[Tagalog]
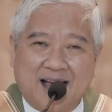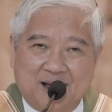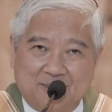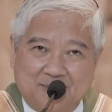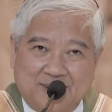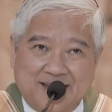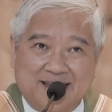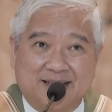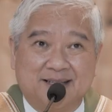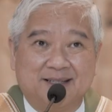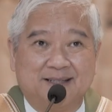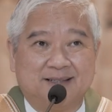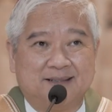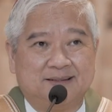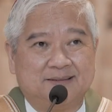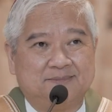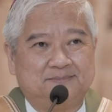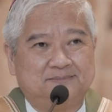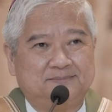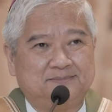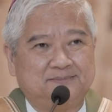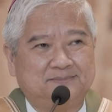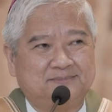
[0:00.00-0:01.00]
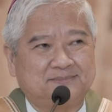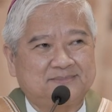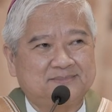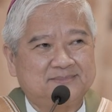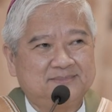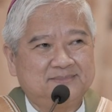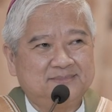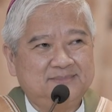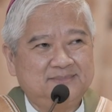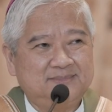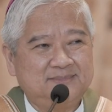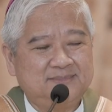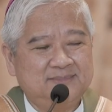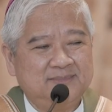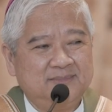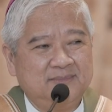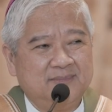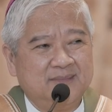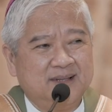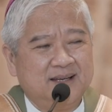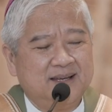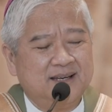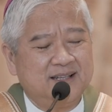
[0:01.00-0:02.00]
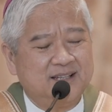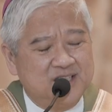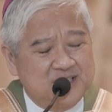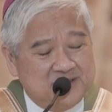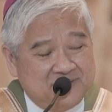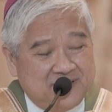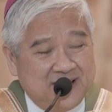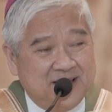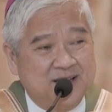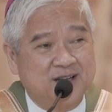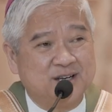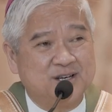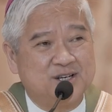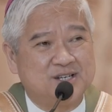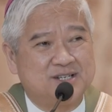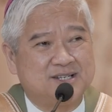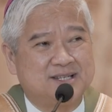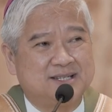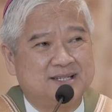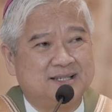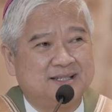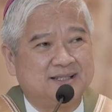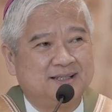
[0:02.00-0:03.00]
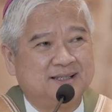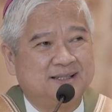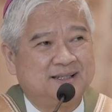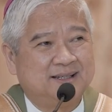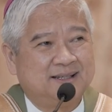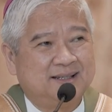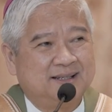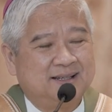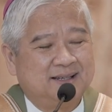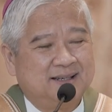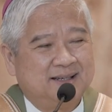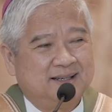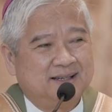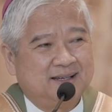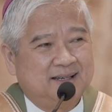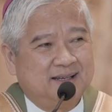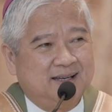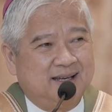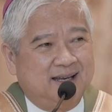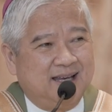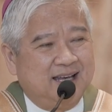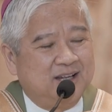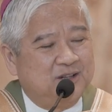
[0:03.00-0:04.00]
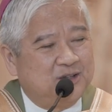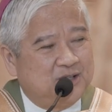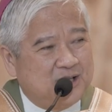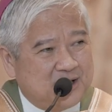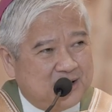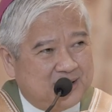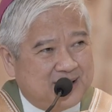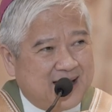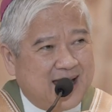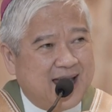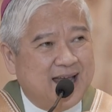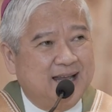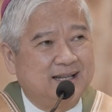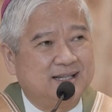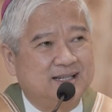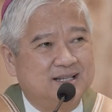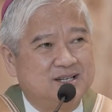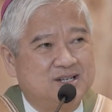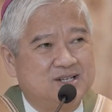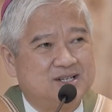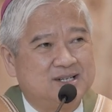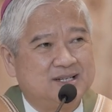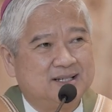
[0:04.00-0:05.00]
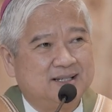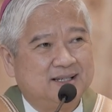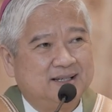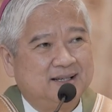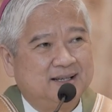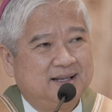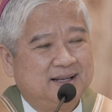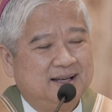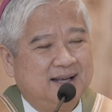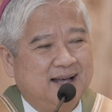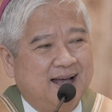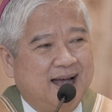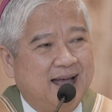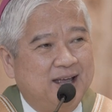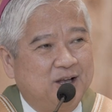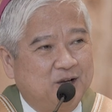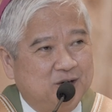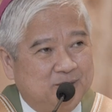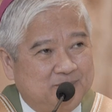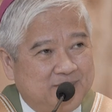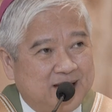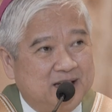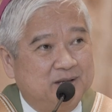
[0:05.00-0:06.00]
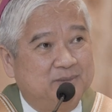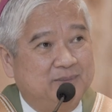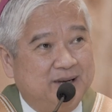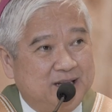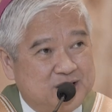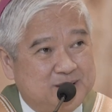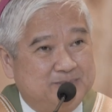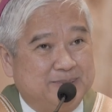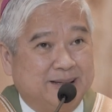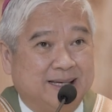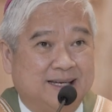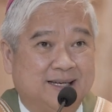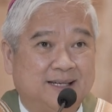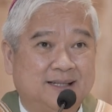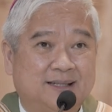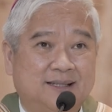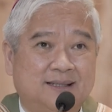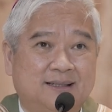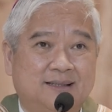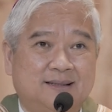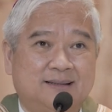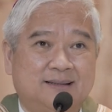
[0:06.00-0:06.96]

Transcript: Amen. It is finished. Into your hands I commend my spirit.